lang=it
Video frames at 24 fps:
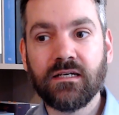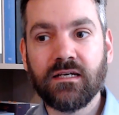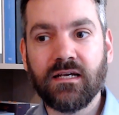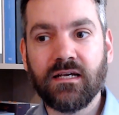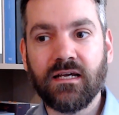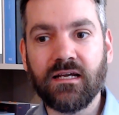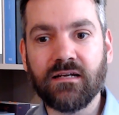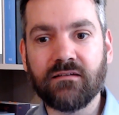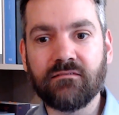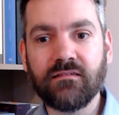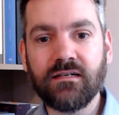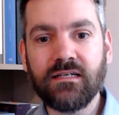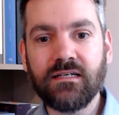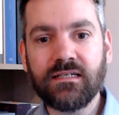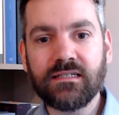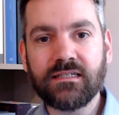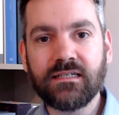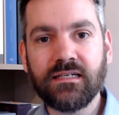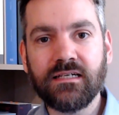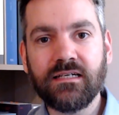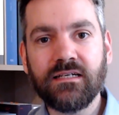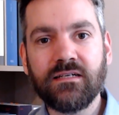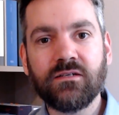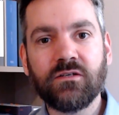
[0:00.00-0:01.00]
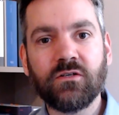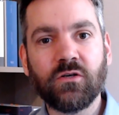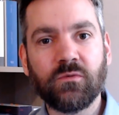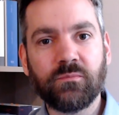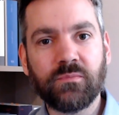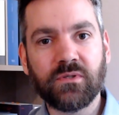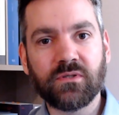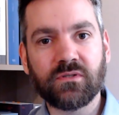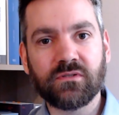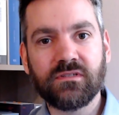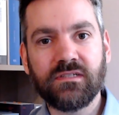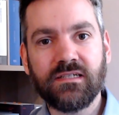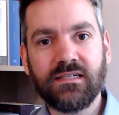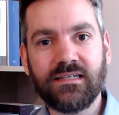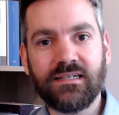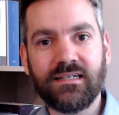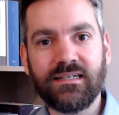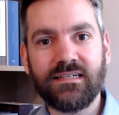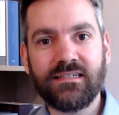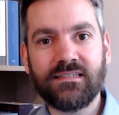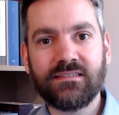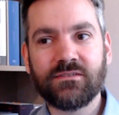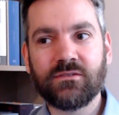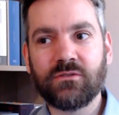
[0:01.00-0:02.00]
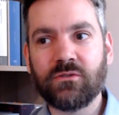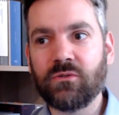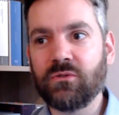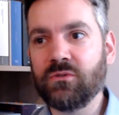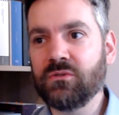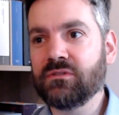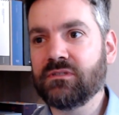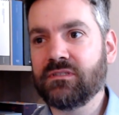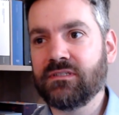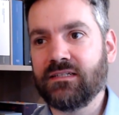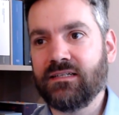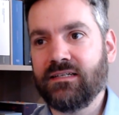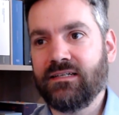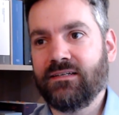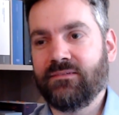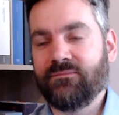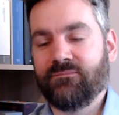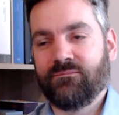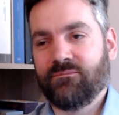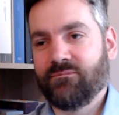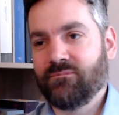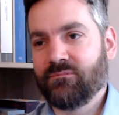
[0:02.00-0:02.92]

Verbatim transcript: è quella che lo porterà, oltre